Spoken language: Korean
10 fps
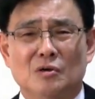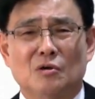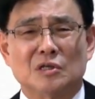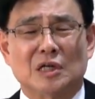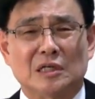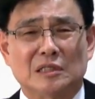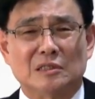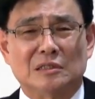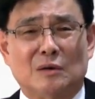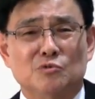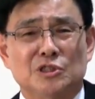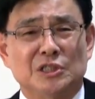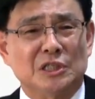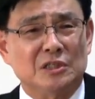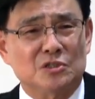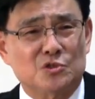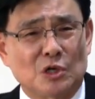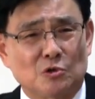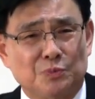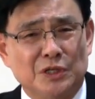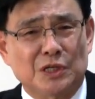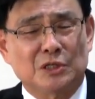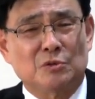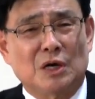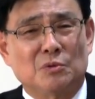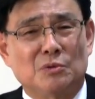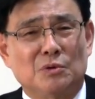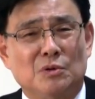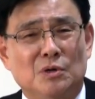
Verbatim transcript: 거기다 나무 신이 있는 줄 알고 빌기도 하고